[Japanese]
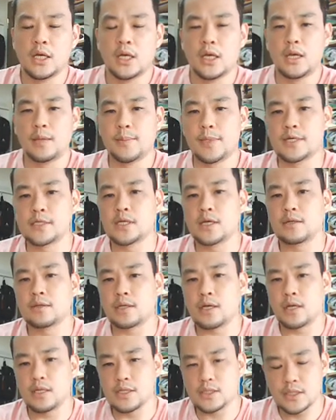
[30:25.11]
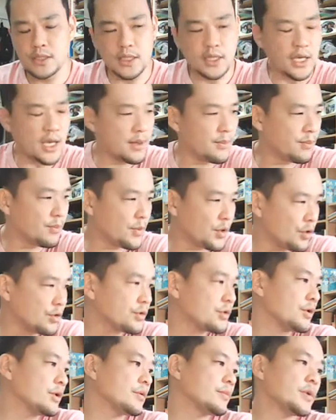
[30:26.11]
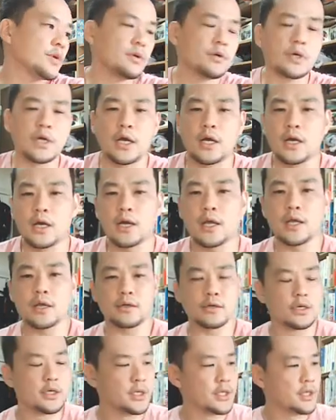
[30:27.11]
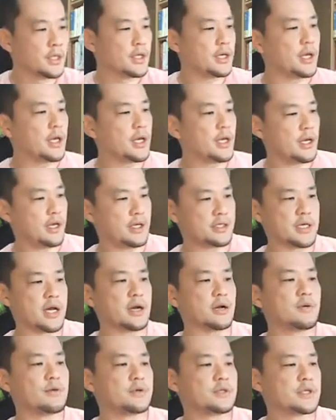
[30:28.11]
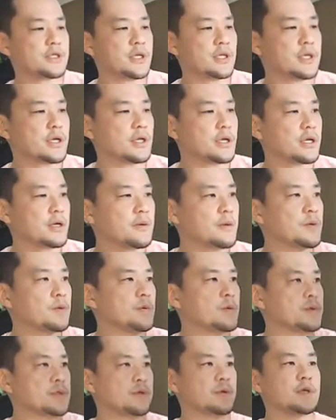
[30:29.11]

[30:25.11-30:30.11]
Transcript: えー、皆さんがですね、憲法というものを考える、えー、参考にしていただければと思います。